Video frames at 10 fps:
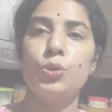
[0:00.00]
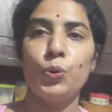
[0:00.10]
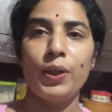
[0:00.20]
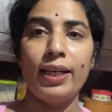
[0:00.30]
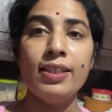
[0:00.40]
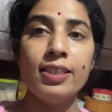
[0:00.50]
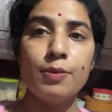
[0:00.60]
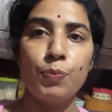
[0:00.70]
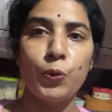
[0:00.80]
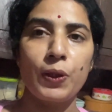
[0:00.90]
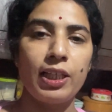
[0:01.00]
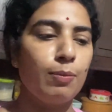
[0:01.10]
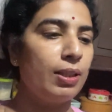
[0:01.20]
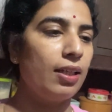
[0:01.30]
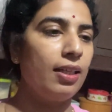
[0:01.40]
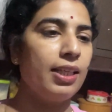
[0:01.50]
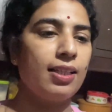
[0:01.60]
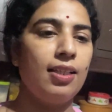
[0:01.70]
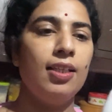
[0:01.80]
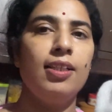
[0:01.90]
तो गाइस पोटली बनाने के
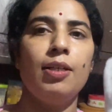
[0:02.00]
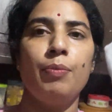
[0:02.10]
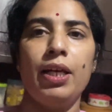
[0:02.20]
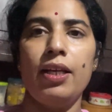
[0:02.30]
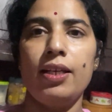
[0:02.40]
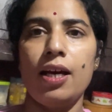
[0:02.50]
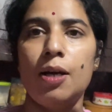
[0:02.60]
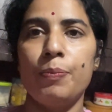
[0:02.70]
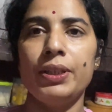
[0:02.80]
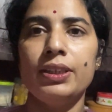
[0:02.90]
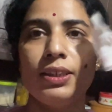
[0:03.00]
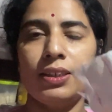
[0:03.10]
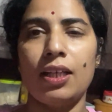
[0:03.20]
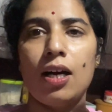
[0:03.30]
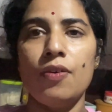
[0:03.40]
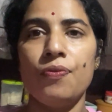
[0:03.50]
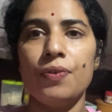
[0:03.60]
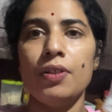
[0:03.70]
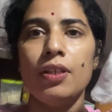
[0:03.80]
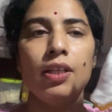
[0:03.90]
लिए ये मैंने यहाँ पर साफ
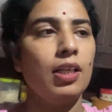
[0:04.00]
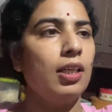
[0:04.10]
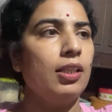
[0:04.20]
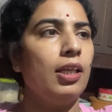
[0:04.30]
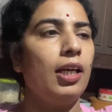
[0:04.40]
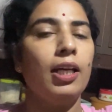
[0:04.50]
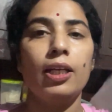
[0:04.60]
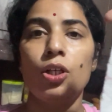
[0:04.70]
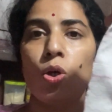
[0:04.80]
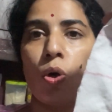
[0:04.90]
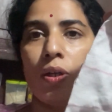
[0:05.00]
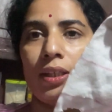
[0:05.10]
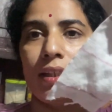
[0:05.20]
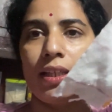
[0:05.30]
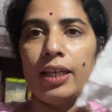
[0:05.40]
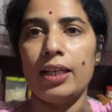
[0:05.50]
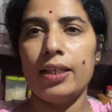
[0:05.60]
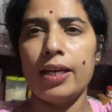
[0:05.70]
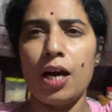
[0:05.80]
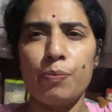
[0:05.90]
ये कॉटन के
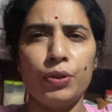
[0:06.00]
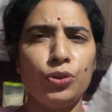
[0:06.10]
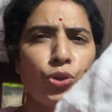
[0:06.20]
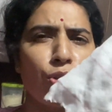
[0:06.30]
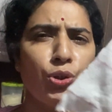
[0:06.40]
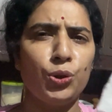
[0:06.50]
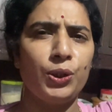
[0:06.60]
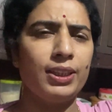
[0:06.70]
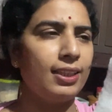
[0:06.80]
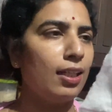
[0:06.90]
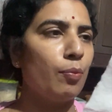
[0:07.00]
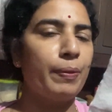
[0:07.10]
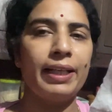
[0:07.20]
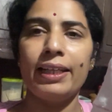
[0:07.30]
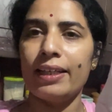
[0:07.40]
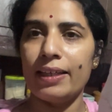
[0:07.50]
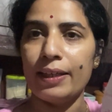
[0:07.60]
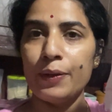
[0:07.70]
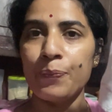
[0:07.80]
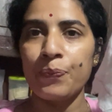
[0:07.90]
यहाँ पर छोटे छोटे से कपड़े ले लिए
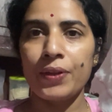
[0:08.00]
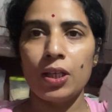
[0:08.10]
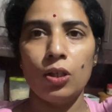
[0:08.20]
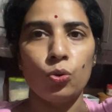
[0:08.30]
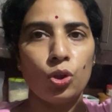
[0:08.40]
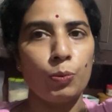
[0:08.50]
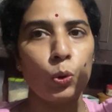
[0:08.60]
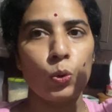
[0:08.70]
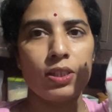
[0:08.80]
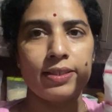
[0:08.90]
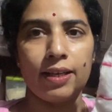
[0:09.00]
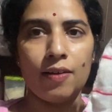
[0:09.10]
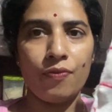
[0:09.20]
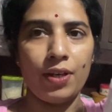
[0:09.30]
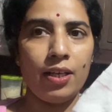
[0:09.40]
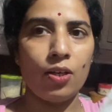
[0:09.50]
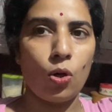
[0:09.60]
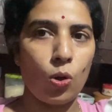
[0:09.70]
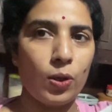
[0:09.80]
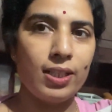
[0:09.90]
हैं तो बिल्कुल साफ है
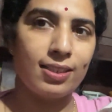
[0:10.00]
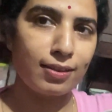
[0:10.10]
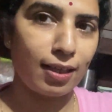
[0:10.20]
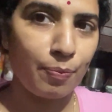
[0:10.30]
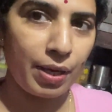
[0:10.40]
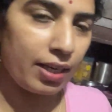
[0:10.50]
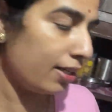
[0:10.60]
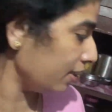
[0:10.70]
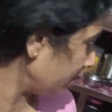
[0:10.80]
और इसका मैंने ना